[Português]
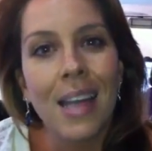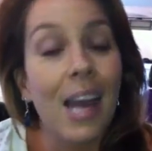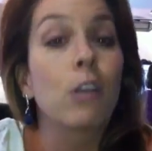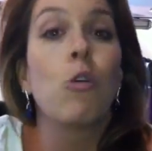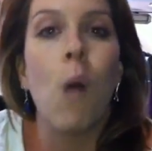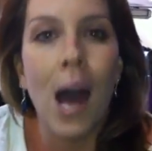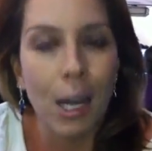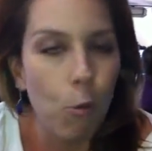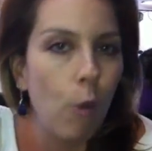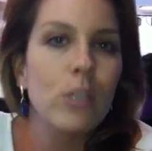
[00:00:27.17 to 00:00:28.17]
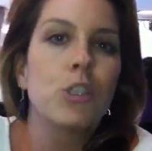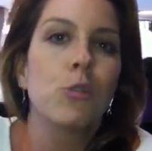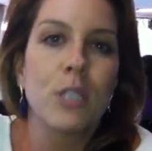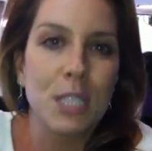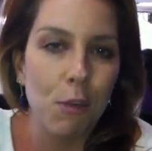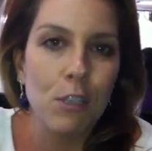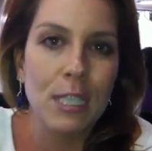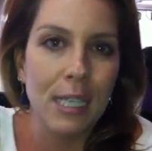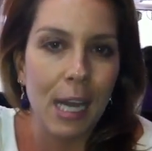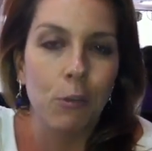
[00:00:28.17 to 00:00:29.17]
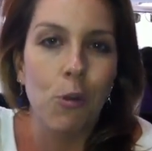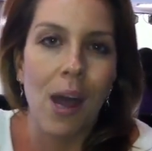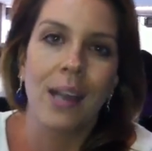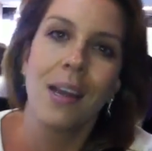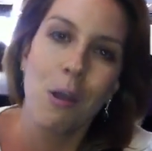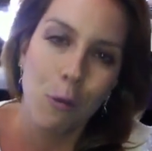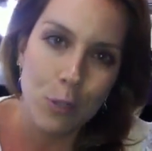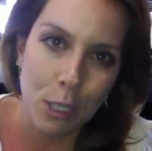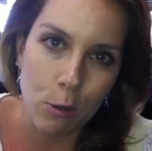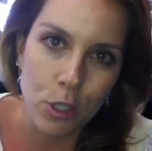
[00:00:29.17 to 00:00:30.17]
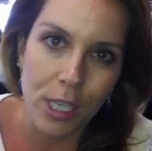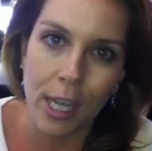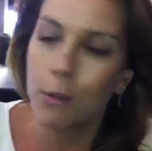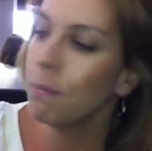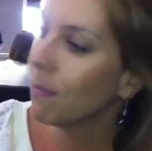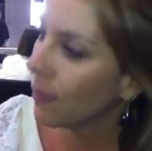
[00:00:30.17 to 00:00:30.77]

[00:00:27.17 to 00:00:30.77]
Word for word: quer doar, qual instituição você quer doar o seu dinheiro.